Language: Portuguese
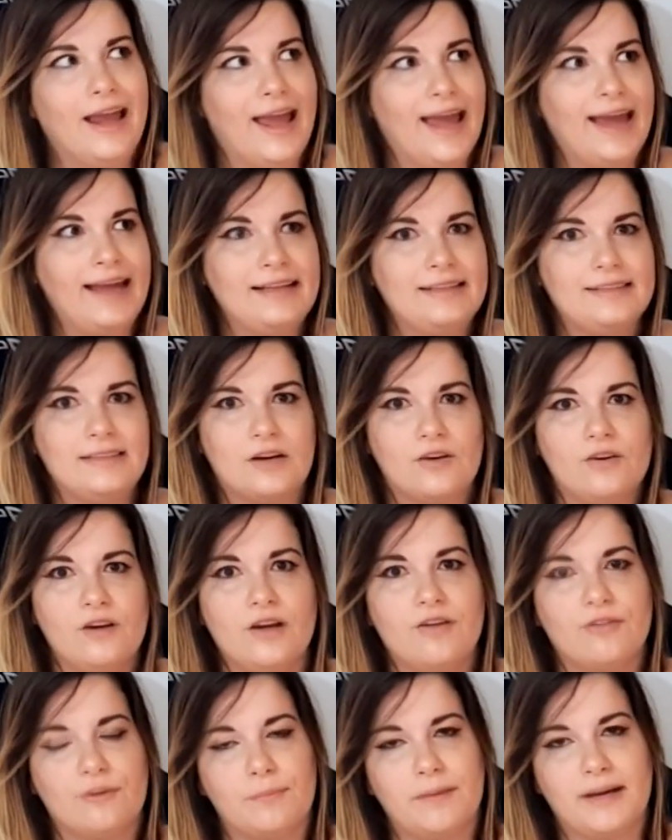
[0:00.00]
Então
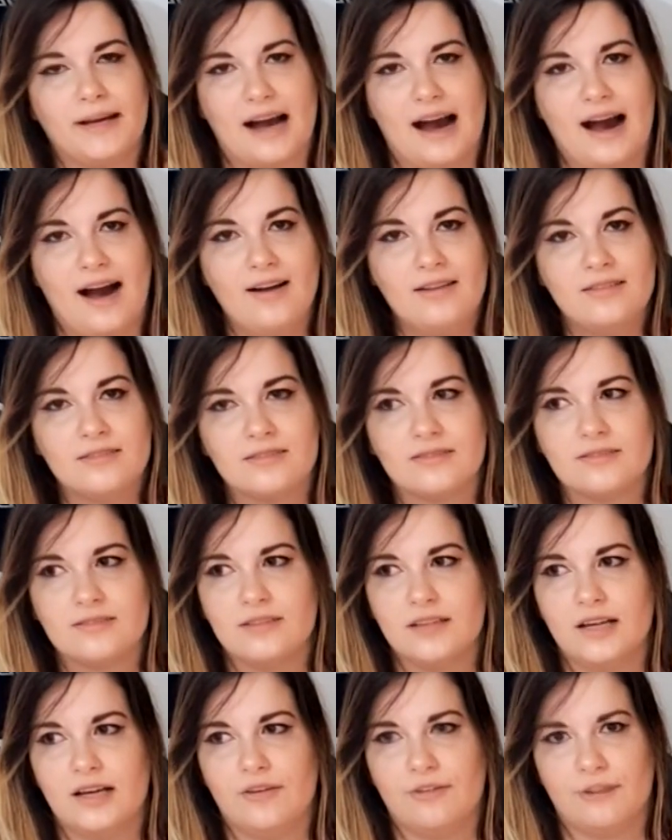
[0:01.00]
eu vou pegar,
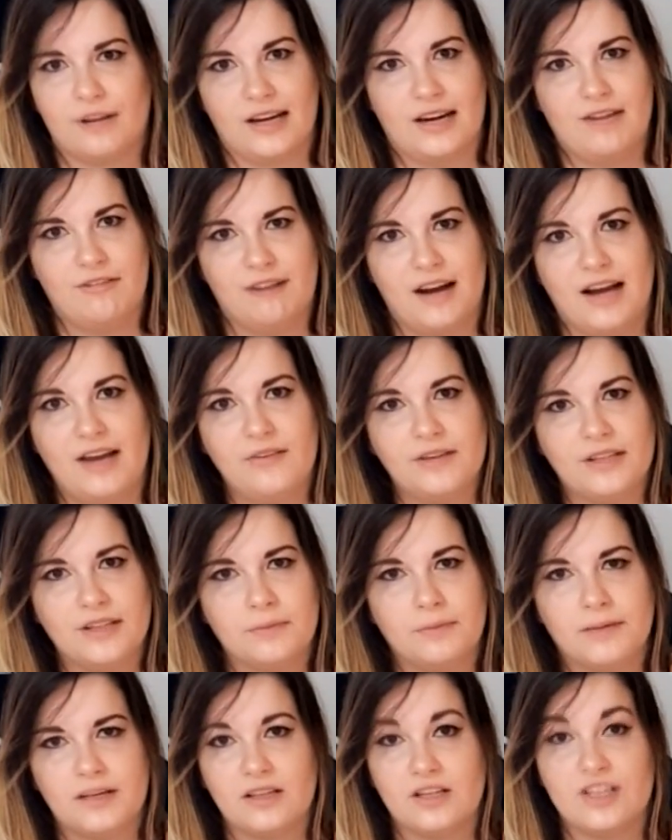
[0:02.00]
eu vou gravar, eu
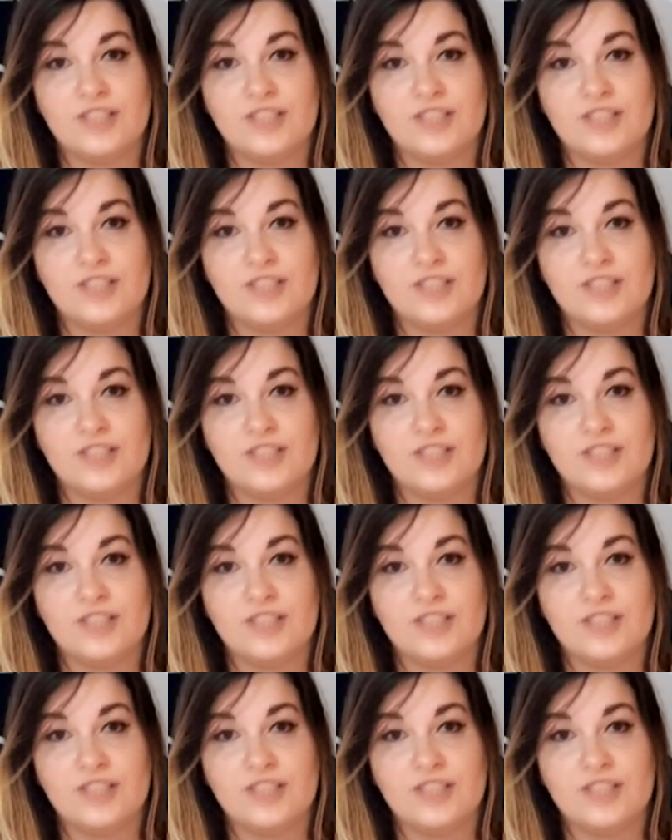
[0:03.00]
indo pra loja